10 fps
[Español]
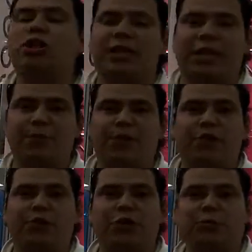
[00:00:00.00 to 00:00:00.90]
los equipos
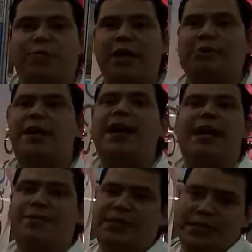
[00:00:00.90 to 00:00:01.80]
de BioSpace van a
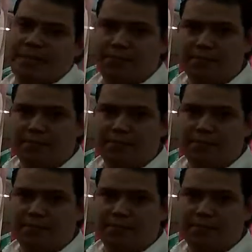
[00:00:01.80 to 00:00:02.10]
la PC.